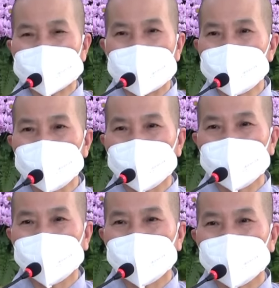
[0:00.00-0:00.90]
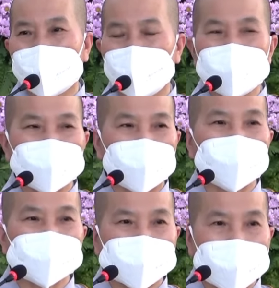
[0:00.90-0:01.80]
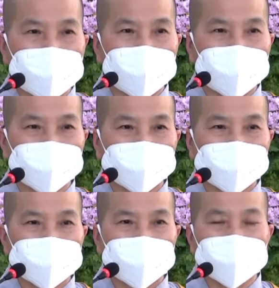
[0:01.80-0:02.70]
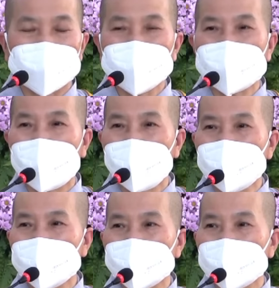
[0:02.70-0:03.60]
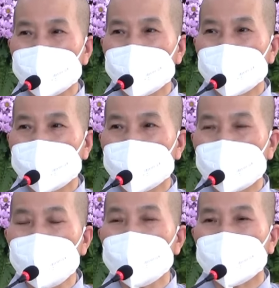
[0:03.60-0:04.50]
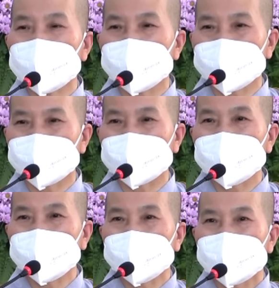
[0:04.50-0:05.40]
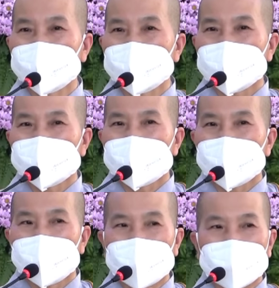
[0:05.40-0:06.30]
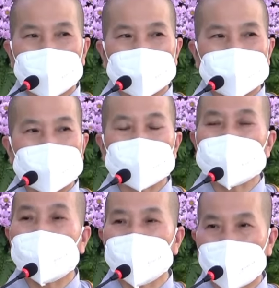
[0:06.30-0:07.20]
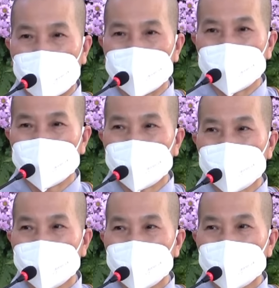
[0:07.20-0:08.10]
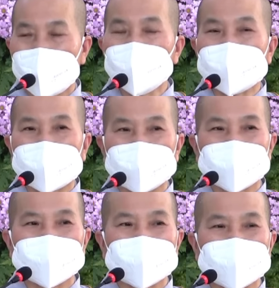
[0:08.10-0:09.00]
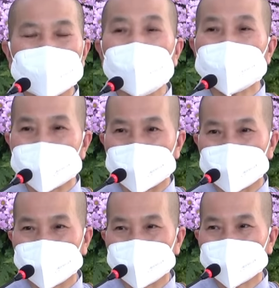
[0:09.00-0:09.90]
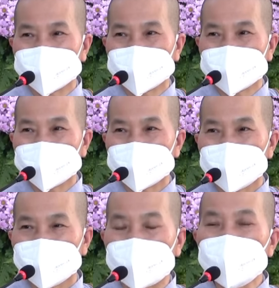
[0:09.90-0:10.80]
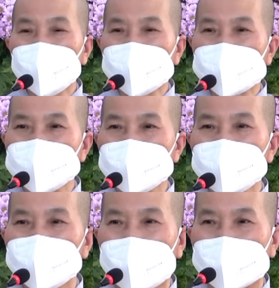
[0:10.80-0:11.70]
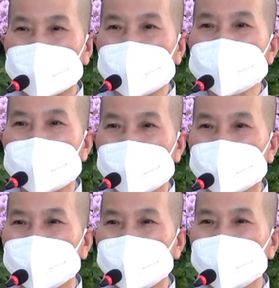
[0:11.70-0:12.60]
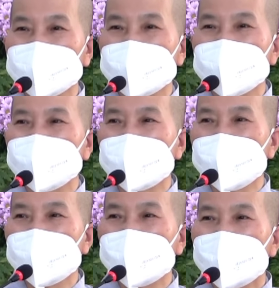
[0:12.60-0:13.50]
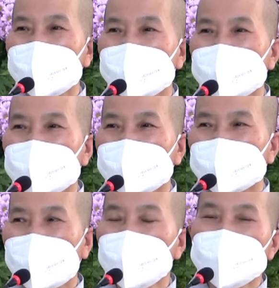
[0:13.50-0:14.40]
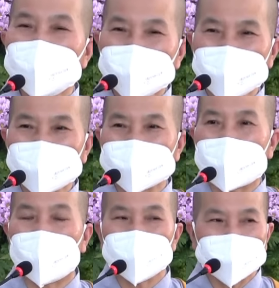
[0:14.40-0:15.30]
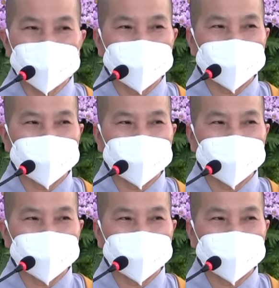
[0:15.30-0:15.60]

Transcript: lắm mà không biết nói làm sao. Bữa hôm đó có một người là làm thợ mộc. Ông này vì thất nghiệp phải mưu sinh bằng cái nghề đi đóng mướn, dạo mướn,